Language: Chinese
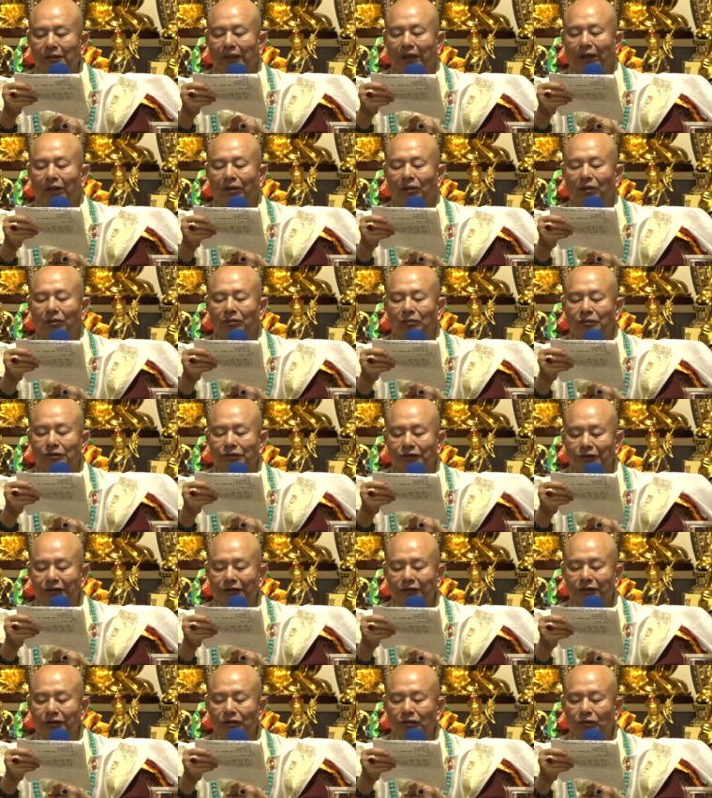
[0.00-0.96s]
然后
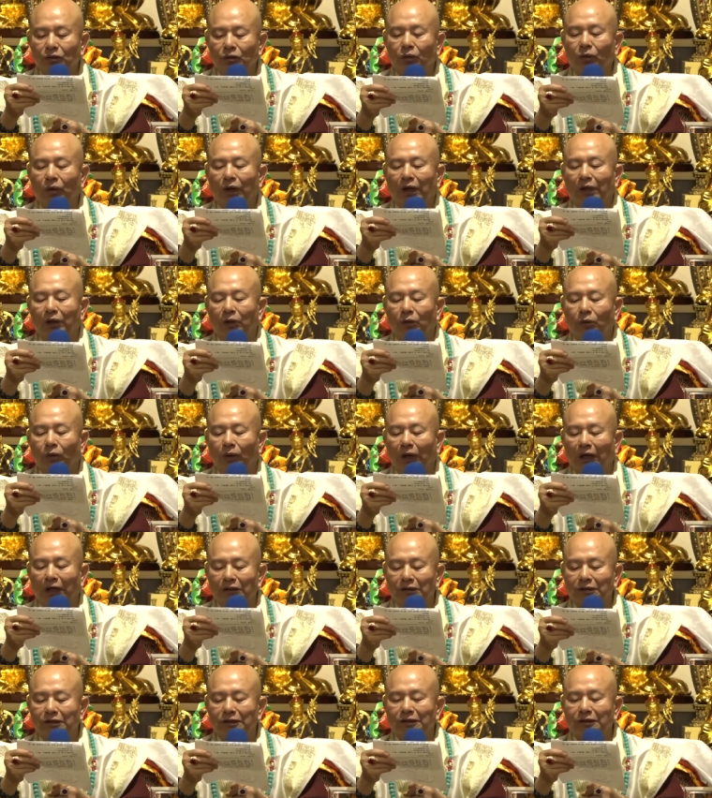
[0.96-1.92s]
精怪
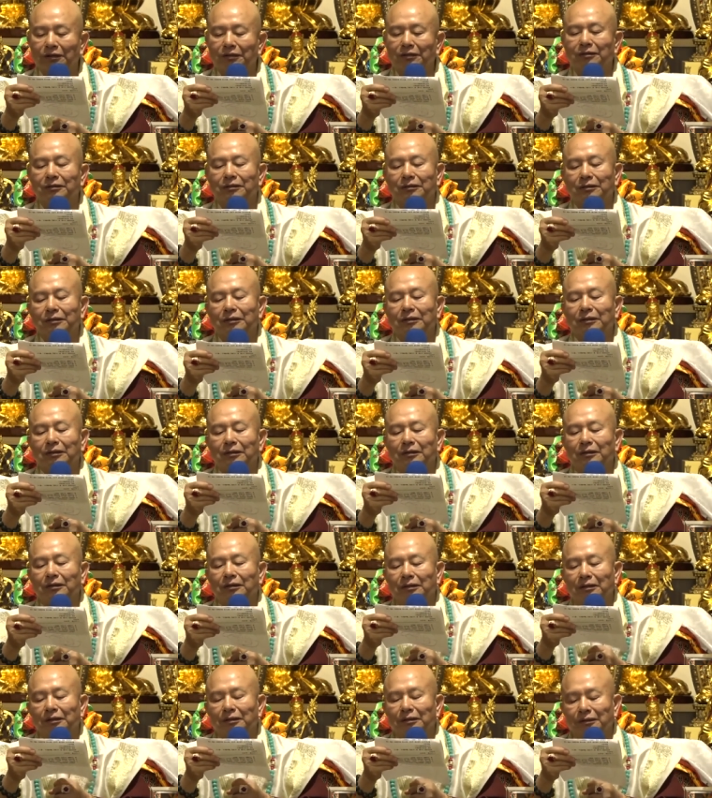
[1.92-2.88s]
王形，
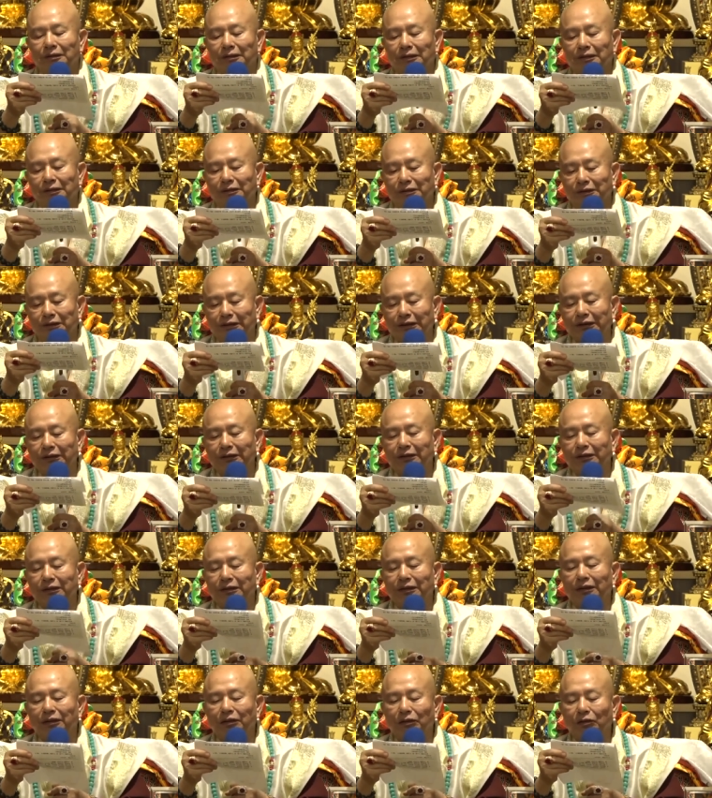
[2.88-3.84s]
这个
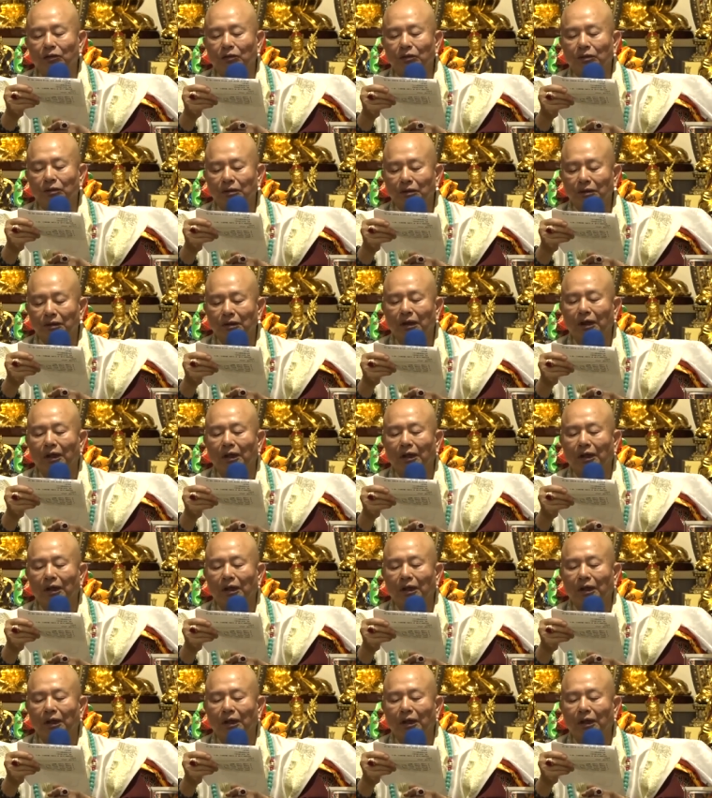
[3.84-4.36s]
精跟